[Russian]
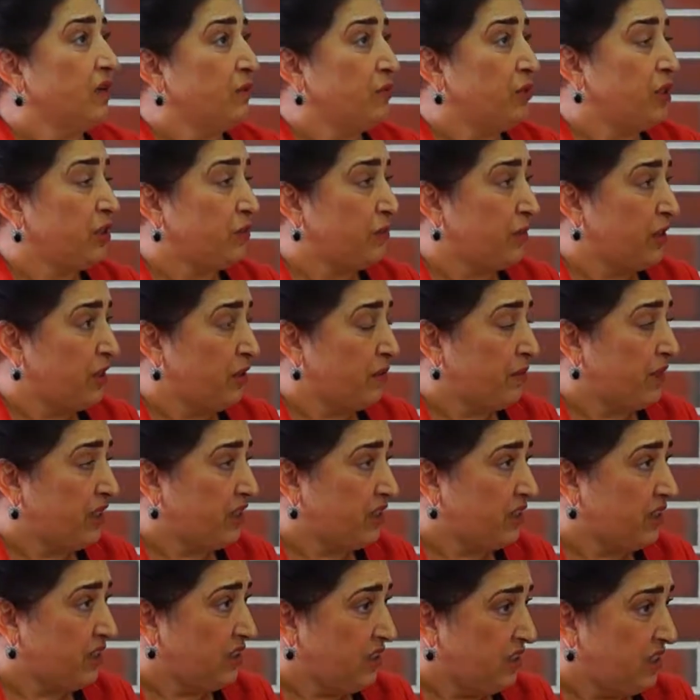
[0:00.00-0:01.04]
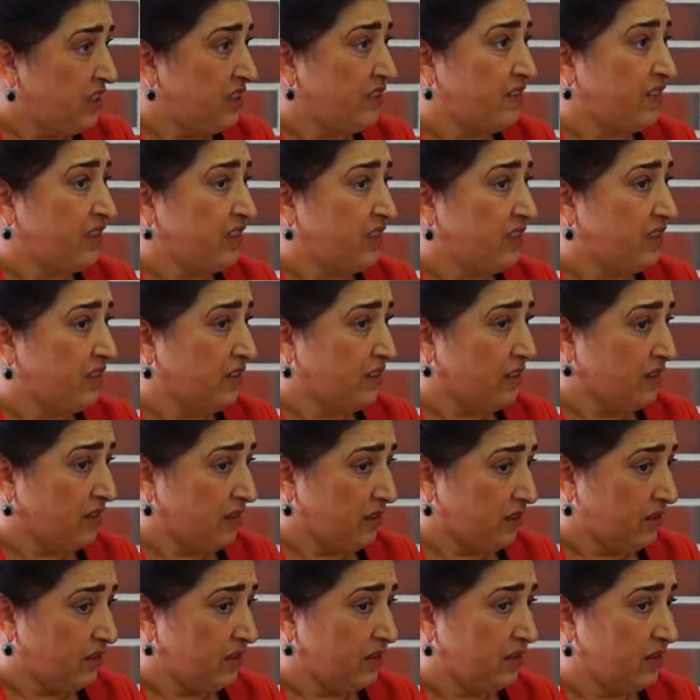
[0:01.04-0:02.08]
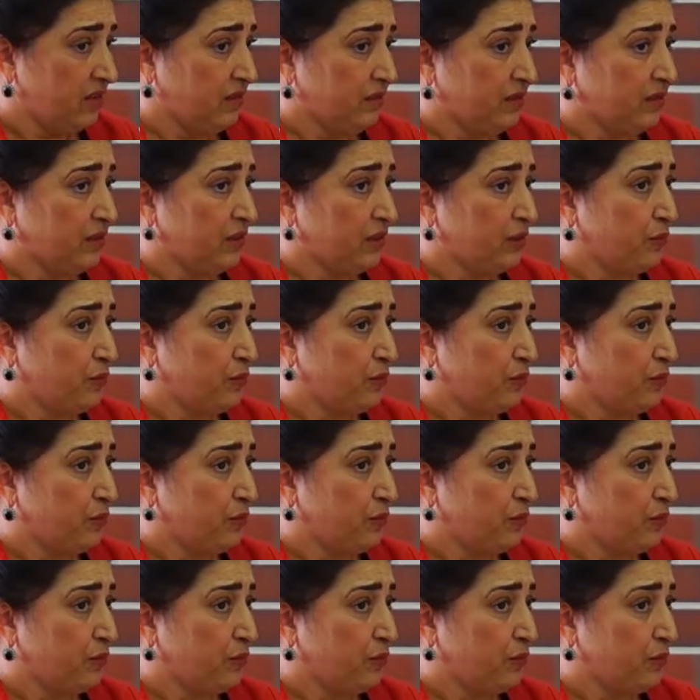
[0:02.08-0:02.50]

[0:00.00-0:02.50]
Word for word: предпринимать те действия, если э,